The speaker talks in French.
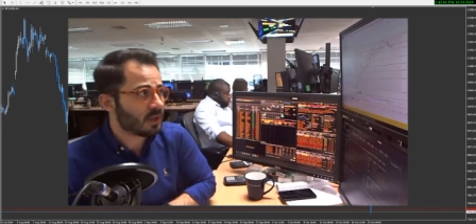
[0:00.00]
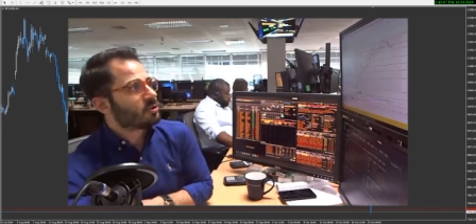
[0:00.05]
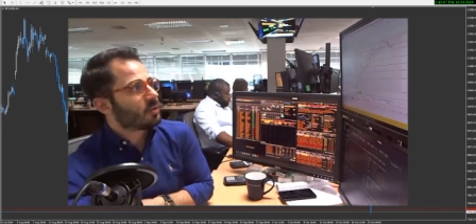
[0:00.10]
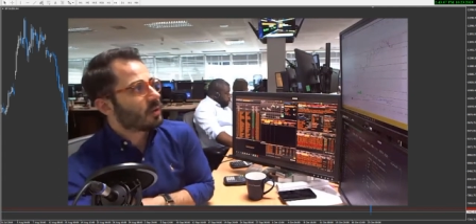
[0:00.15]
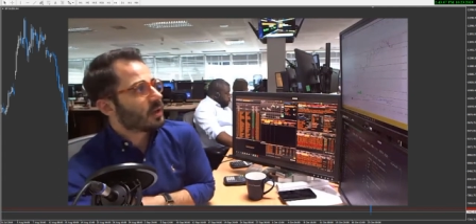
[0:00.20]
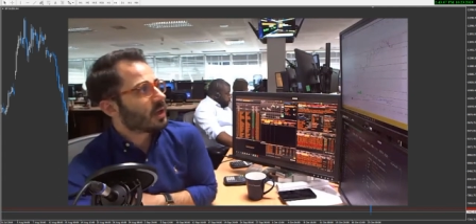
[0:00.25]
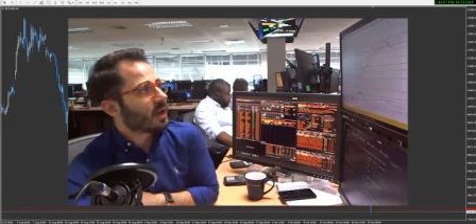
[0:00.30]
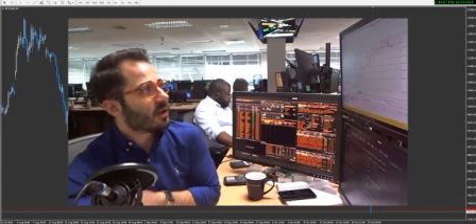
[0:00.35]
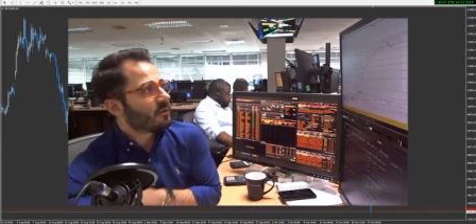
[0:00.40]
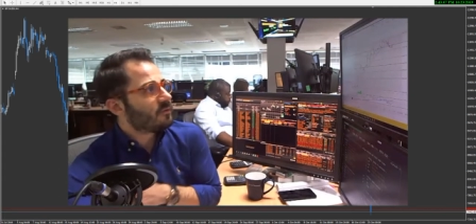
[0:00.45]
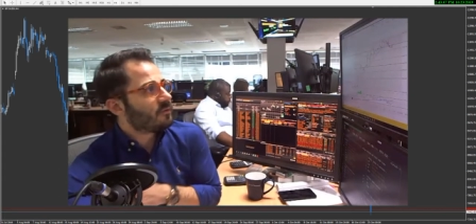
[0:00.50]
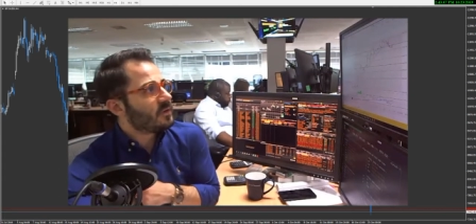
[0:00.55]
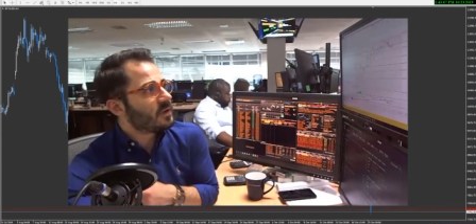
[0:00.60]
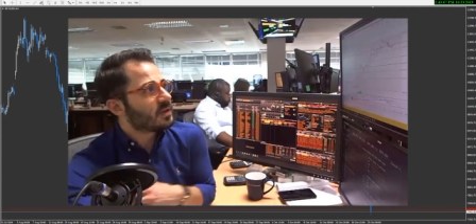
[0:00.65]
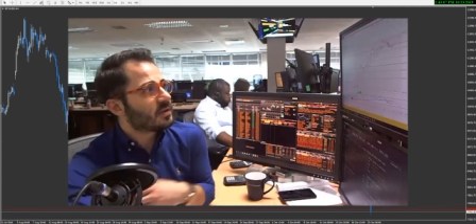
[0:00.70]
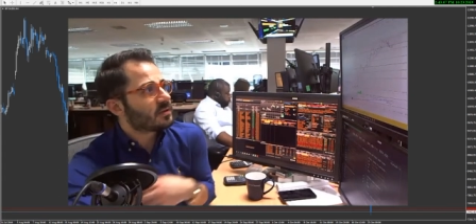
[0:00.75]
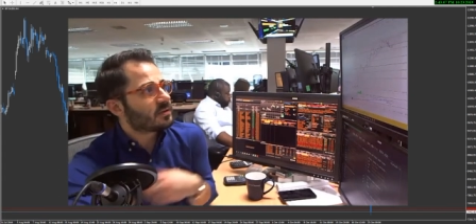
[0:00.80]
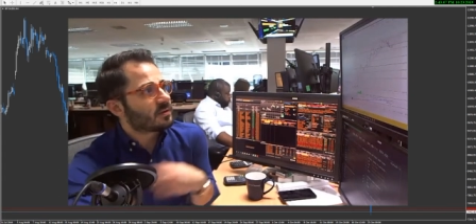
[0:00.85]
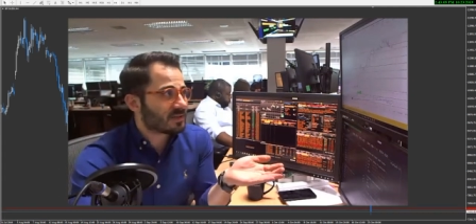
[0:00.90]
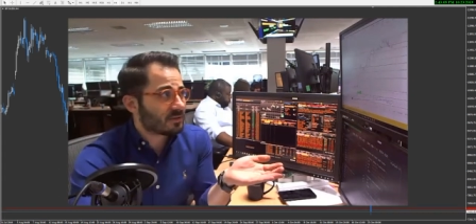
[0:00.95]
Sur les
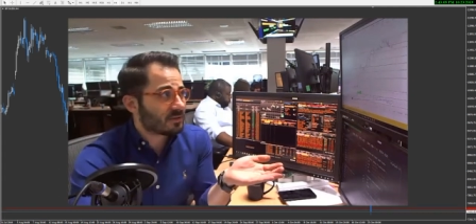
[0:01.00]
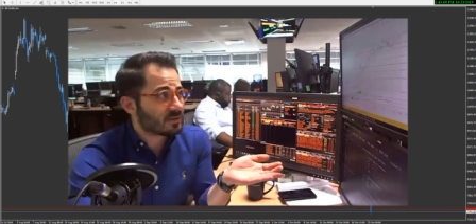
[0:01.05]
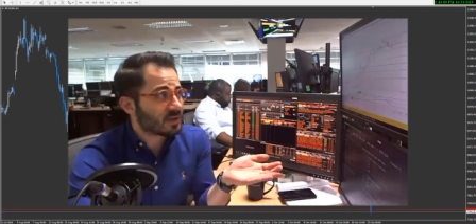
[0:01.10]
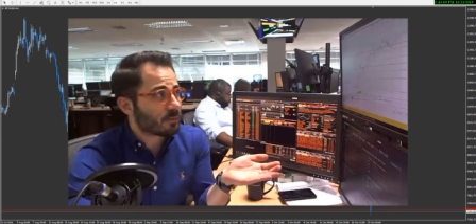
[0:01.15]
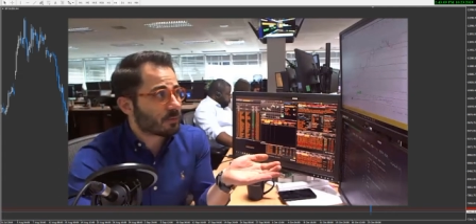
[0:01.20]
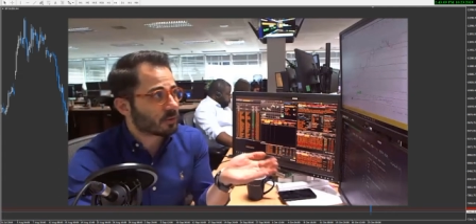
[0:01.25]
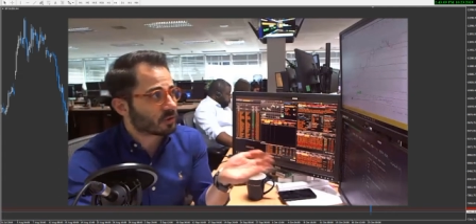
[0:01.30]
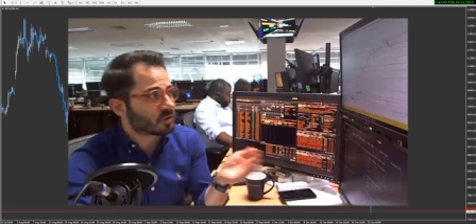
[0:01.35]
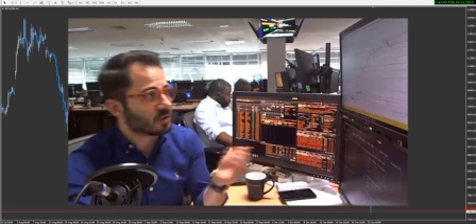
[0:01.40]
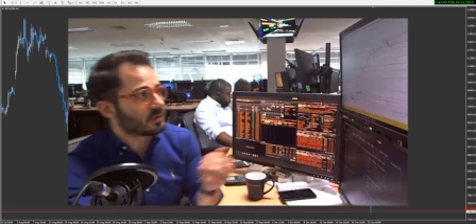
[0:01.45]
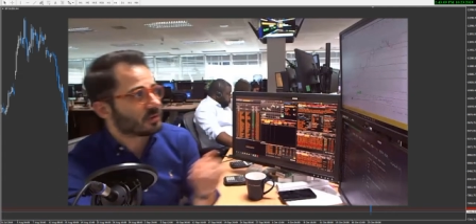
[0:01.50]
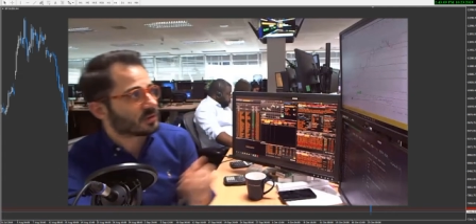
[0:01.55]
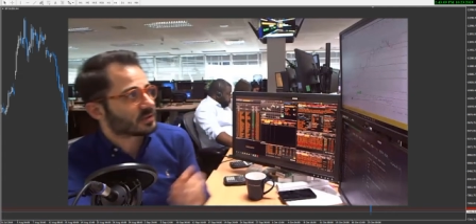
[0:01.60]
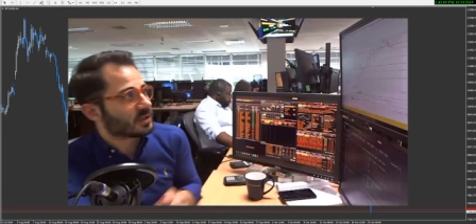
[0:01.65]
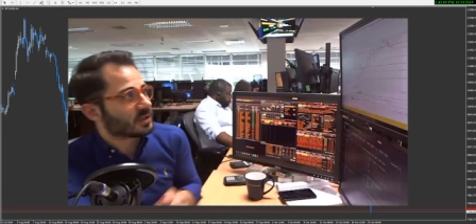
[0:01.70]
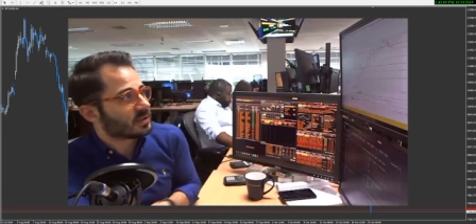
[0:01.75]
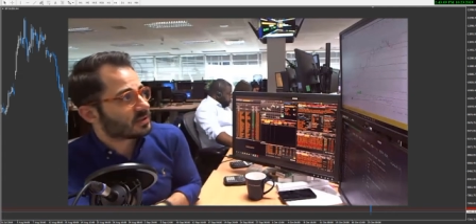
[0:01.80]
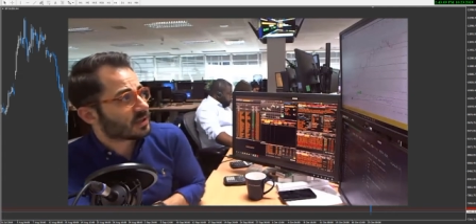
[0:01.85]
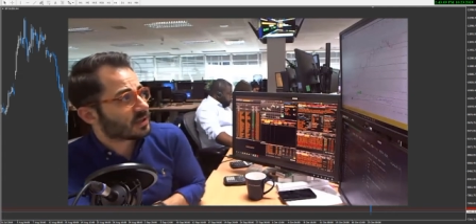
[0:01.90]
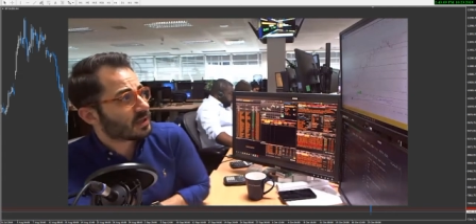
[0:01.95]
graphiques, ça nous a plongé dans
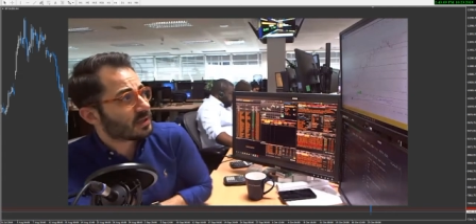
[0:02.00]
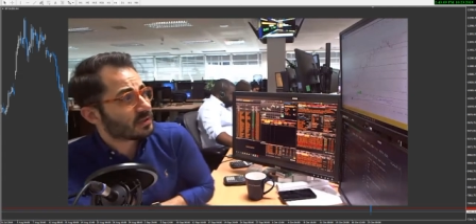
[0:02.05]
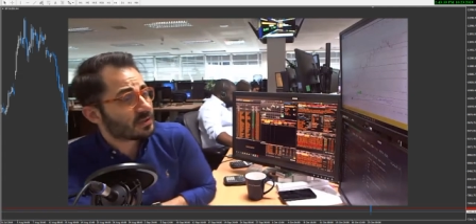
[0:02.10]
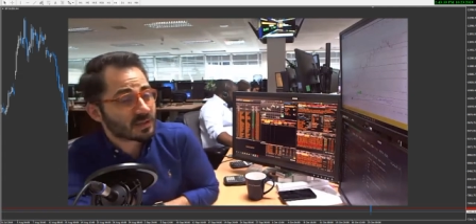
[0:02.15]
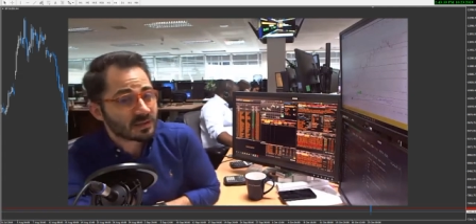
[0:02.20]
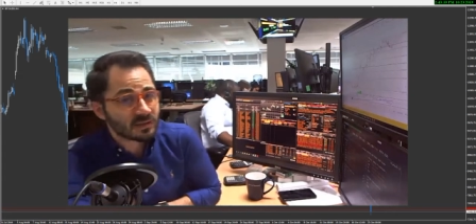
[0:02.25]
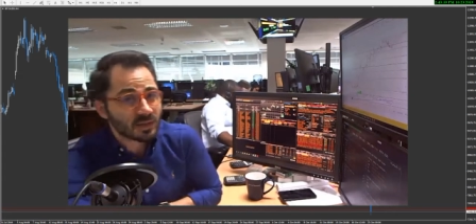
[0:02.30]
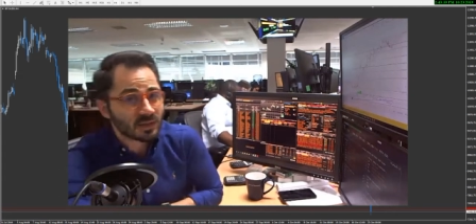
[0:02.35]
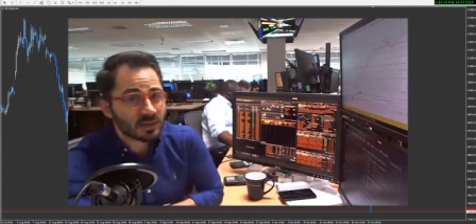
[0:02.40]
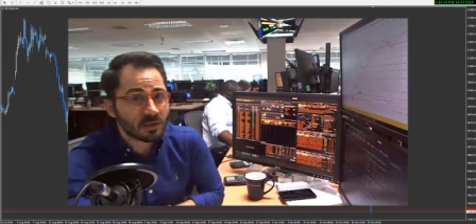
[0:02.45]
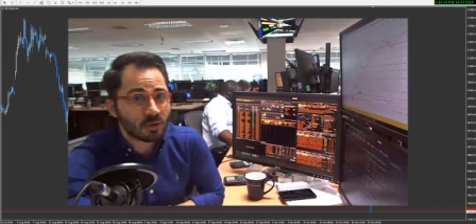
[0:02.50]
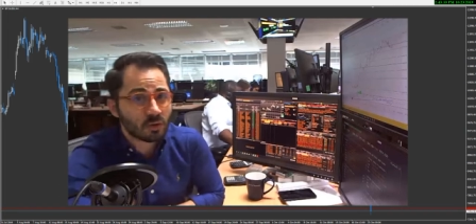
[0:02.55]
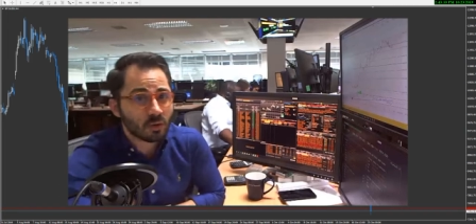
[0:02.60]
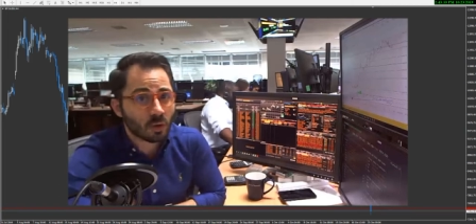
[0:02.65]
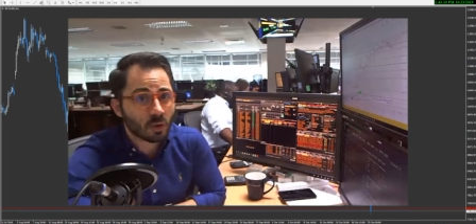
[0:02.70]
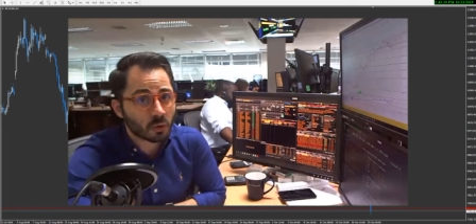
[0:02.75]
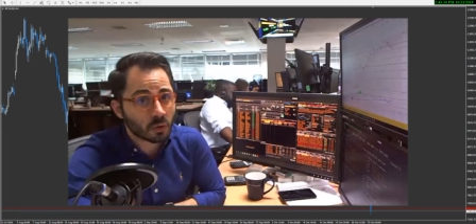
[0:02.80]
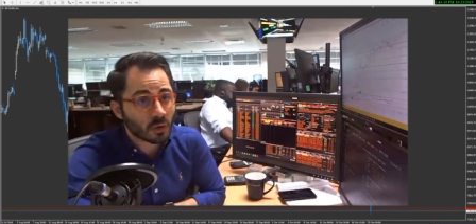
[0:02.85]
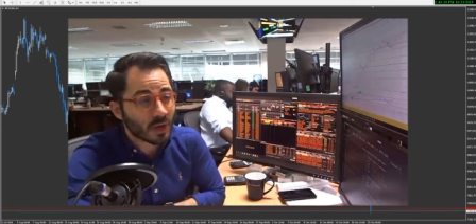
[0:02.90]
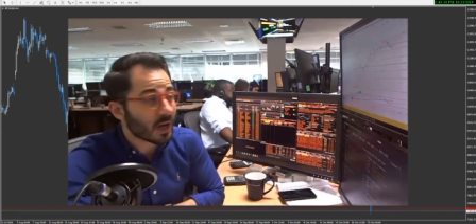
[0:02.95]
un état d'incertitude,
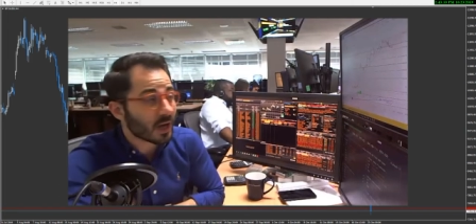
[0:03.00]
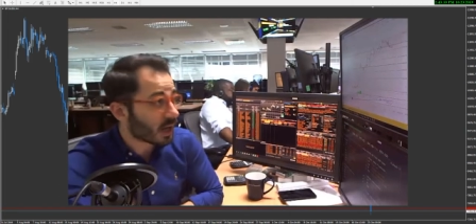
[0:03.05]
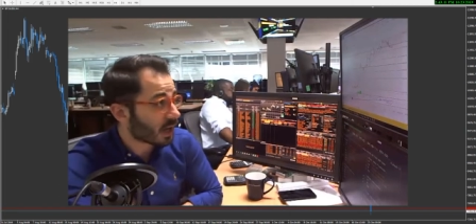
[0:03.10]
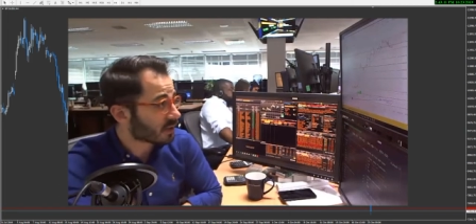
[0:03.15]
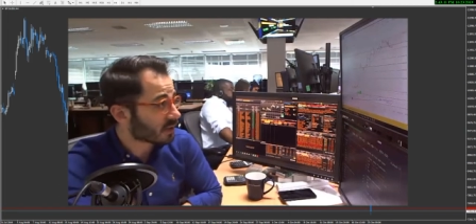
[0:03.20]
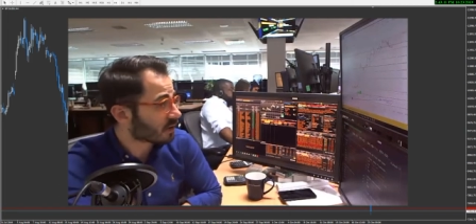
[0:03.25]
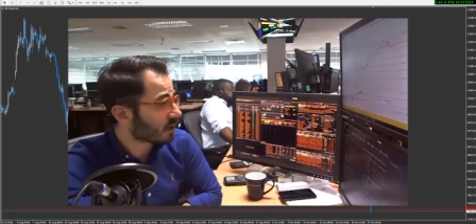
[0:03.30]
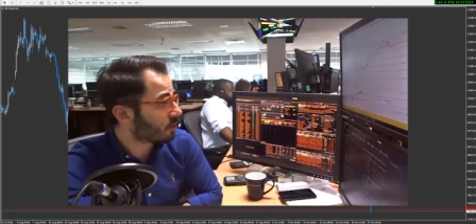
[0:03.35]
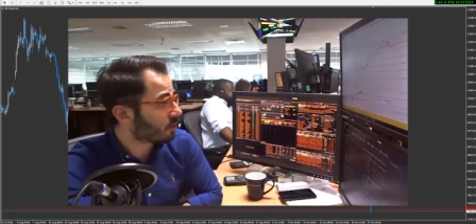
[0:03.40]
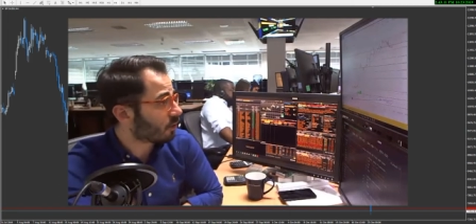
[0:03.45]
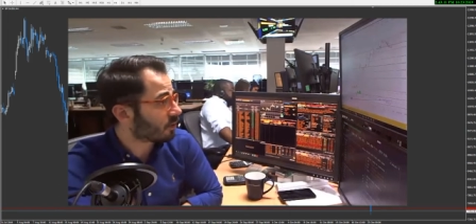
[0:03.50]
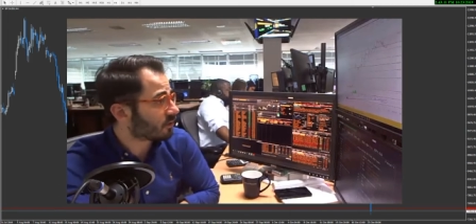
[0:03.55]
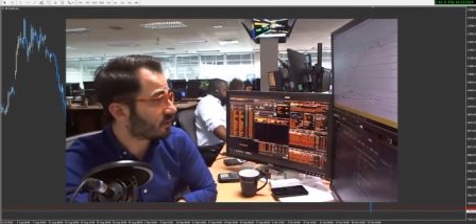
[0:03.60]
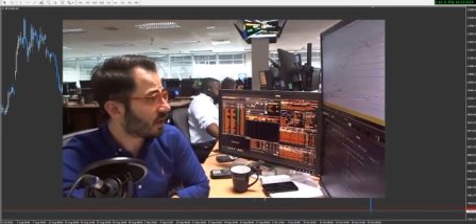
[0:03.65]
en tout cas à très court